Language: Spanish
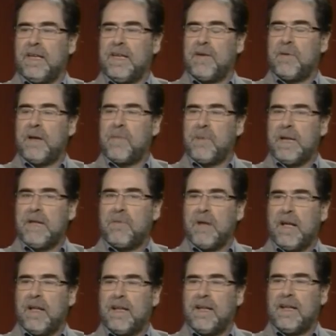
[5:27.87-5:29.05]
Igual la
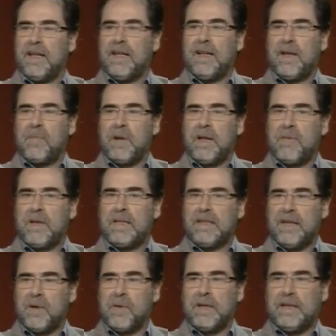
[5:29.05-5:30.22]
película, la, película
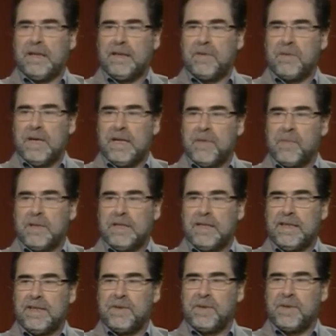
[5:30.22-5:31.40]
salió bastante bien a pesar
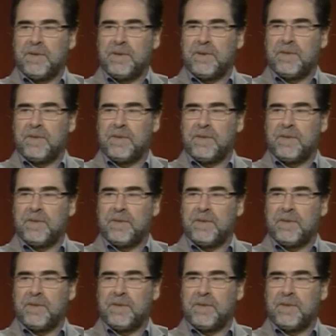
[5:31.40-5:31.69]
de todo, ¿no?